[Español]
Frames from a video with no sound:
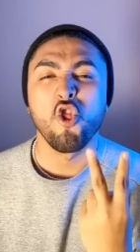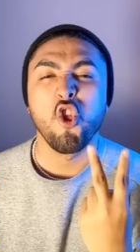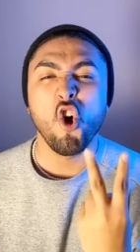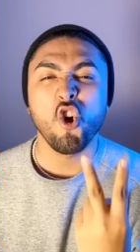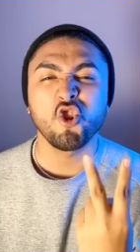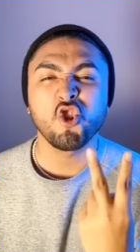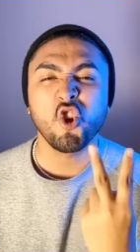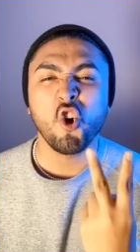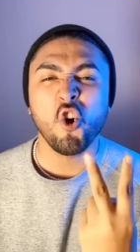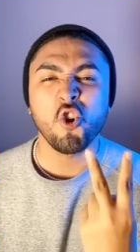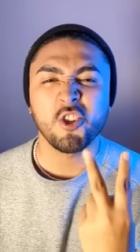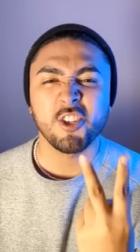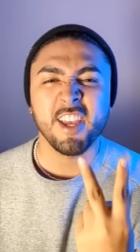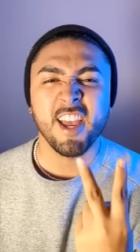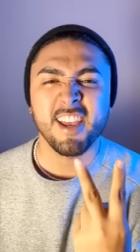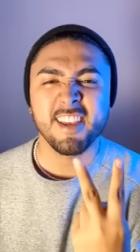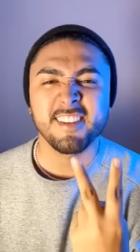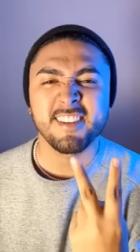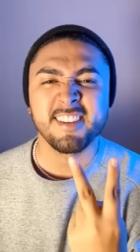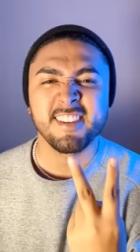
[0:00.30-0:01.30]
Dos
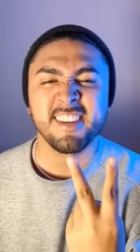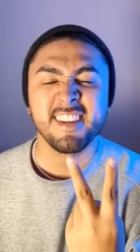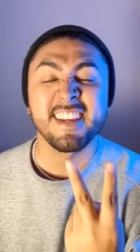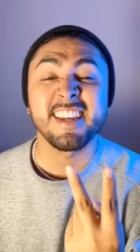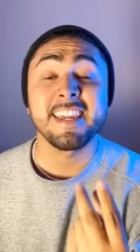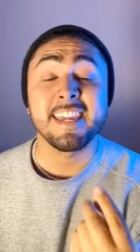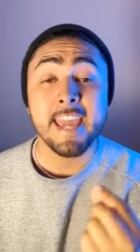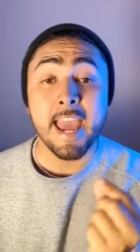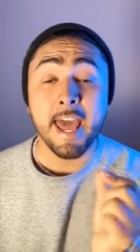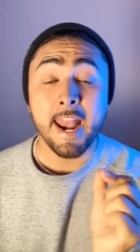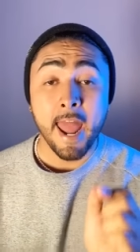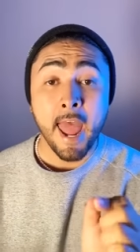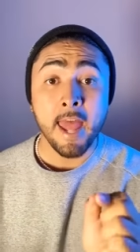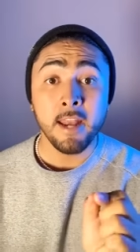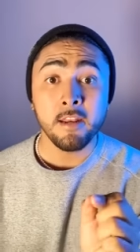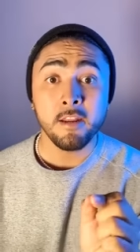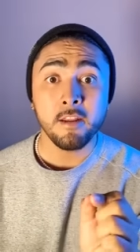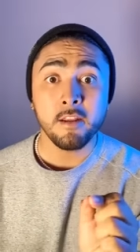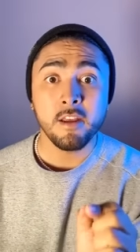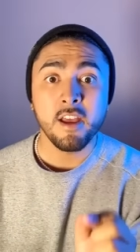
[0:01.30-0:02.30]
cosas que
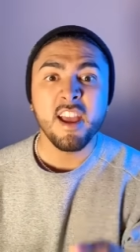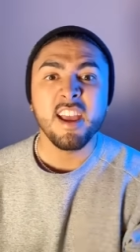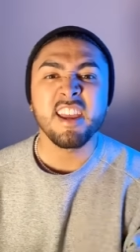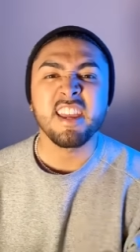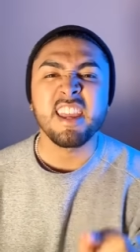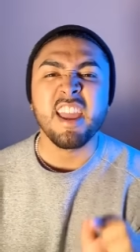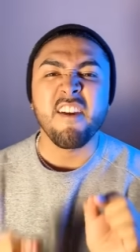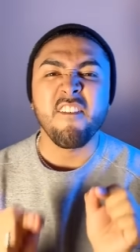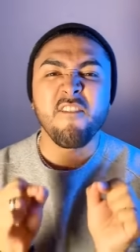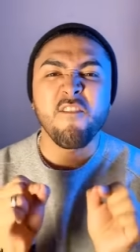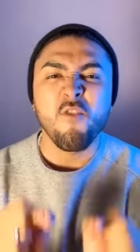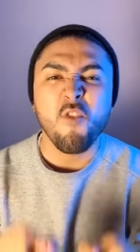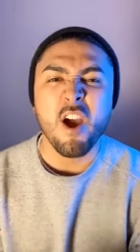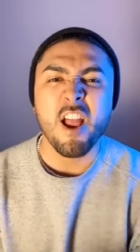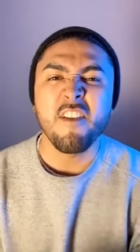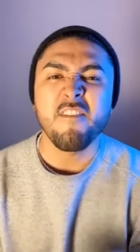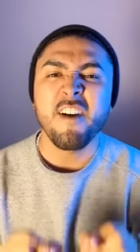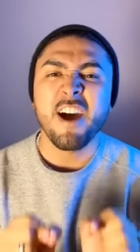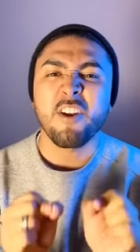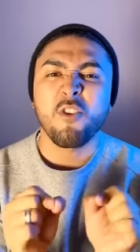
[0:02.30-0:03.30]
harán que
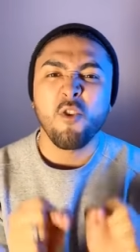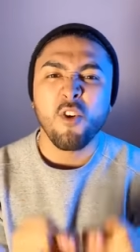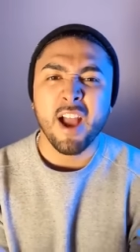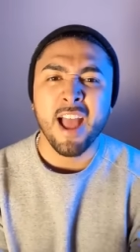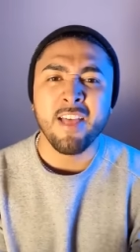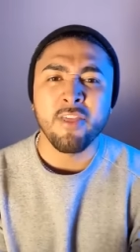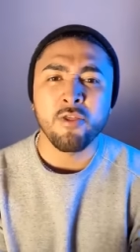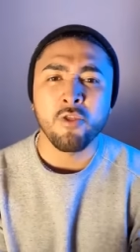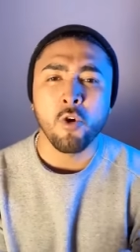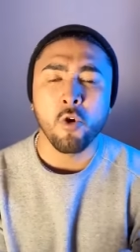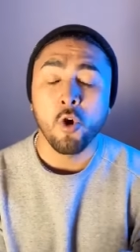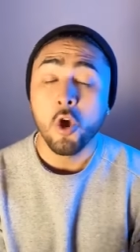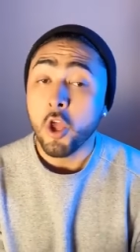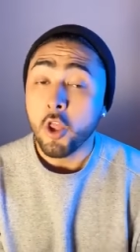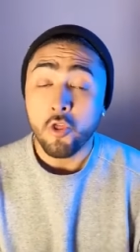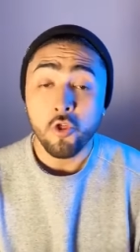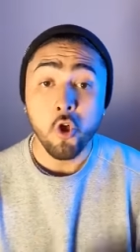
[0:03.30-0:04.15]
vuelva rogando.